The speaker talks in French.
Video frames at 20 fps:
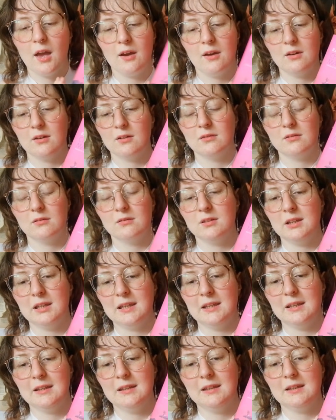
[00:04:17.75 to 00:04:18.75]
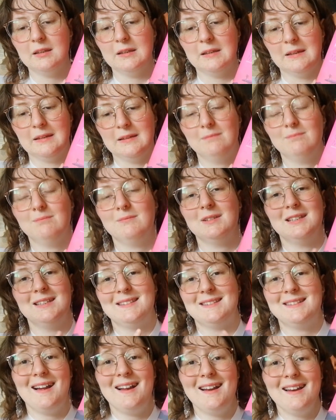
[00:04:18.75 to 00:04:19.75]
Euh, et,
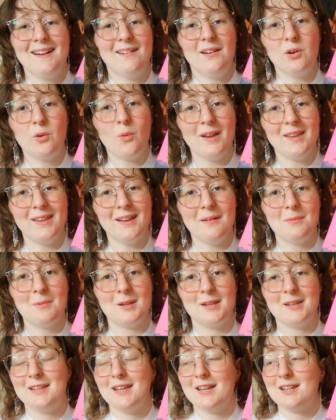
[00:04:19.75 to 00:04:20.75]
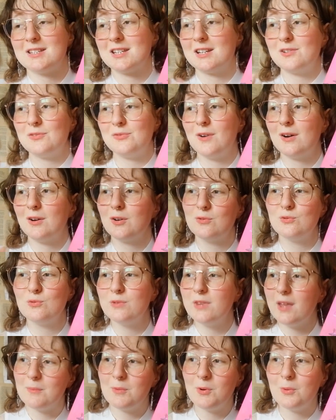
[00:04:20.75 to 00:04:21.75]
ça a l'air incroyable. Et à chaque fois que
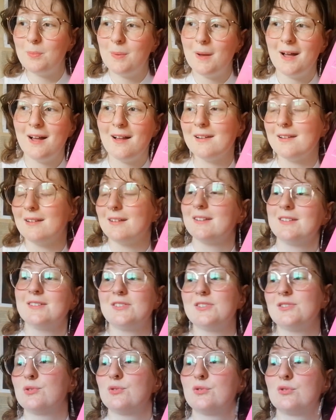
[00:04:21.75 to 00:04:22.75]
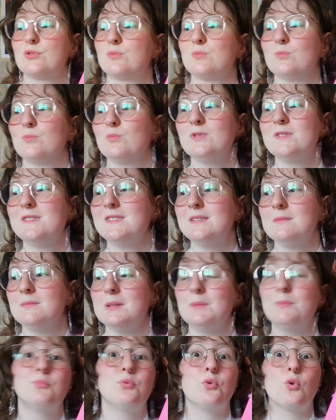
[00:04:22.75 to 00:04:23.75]
Luna m'en parle, je me dis
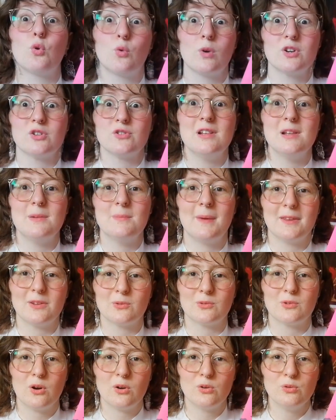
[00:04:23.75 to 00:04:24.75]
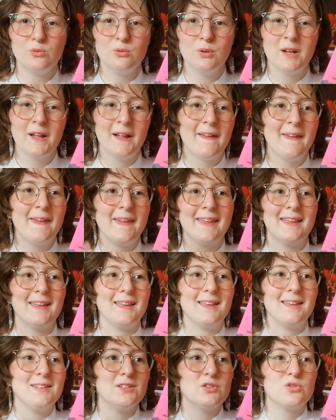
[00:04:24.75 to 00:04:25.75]
mais pourquoi je ne l'ai pas encore lu
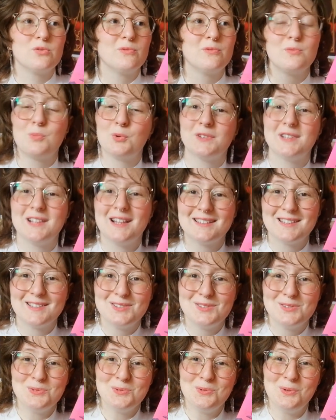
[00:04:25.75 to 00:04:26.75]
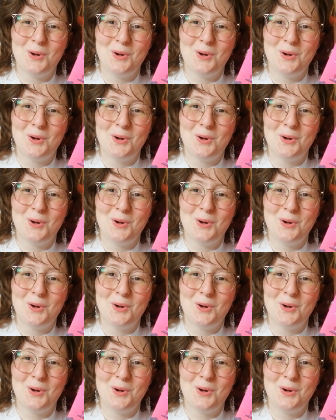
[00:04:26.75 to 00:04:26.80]
Et je vous pose la question,